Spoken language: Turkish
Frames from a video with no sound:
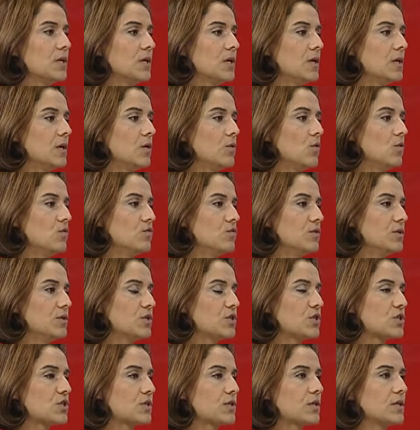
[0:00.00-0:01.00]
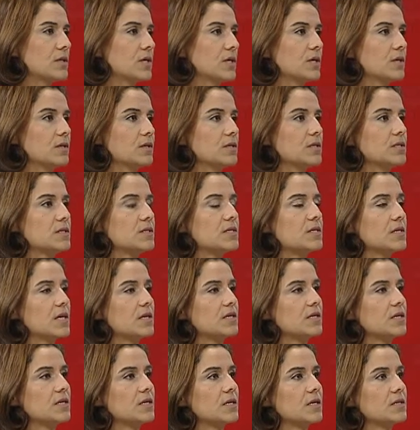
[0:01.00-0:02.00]
Onun dışında
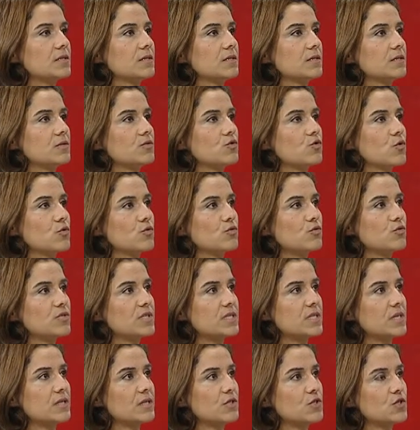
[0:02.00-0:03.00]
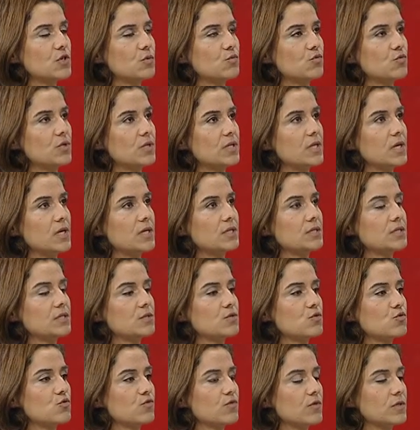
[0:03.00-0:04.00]
insanlar artık çok yükselince bu kadar
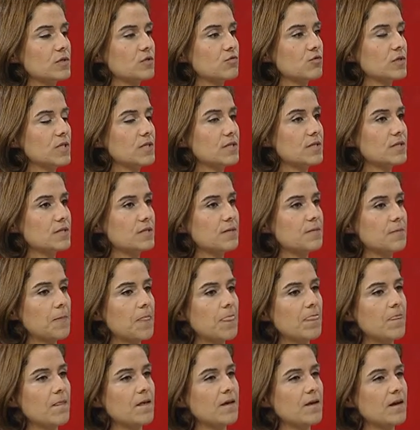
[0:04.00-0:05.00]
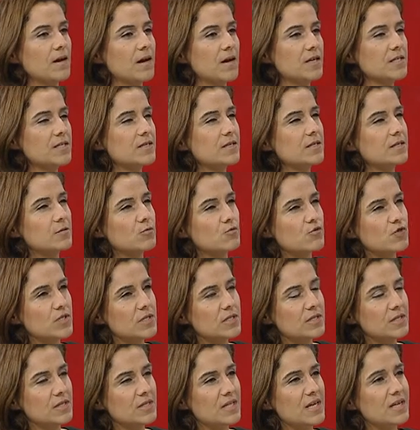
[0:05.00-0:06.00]
su faturası, asgari
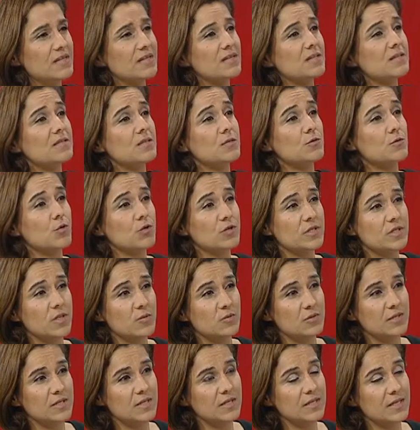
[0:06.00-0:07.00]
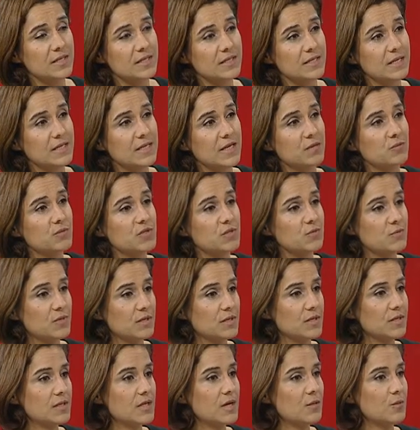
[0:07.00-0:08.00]
ücretin neredeyse dörtte birine denk gelen bir
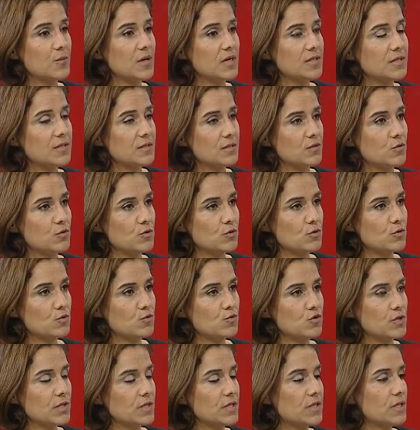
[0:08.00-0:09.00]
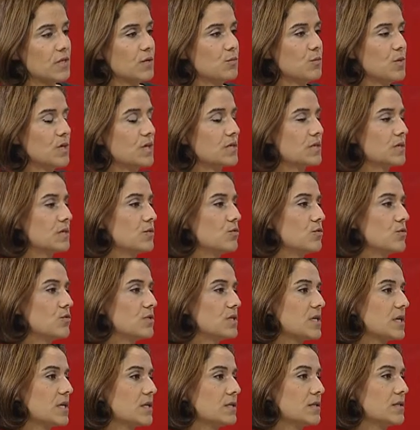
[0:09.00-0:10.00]
paradan bahsediyoruz, ücretten bahsediyoruz.
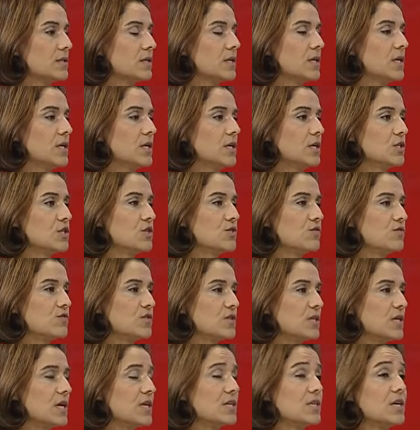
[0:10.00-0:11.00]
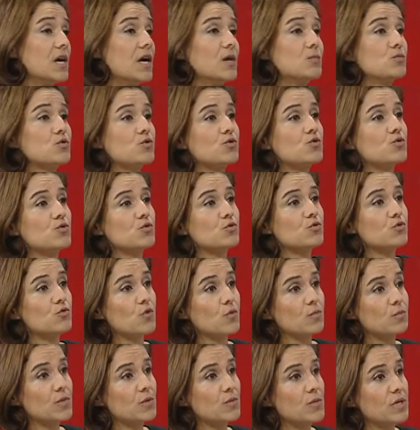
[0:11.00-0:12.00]
Artık çiftçiler yağmur suyunu
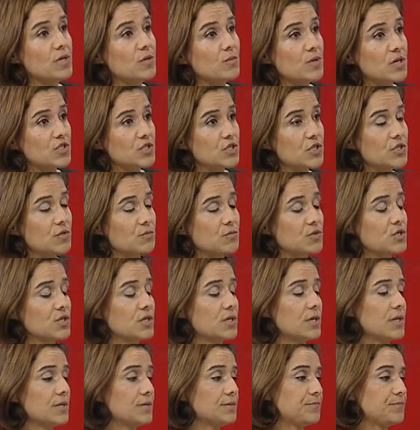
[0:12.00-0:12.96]
toplamaya başlamışlar.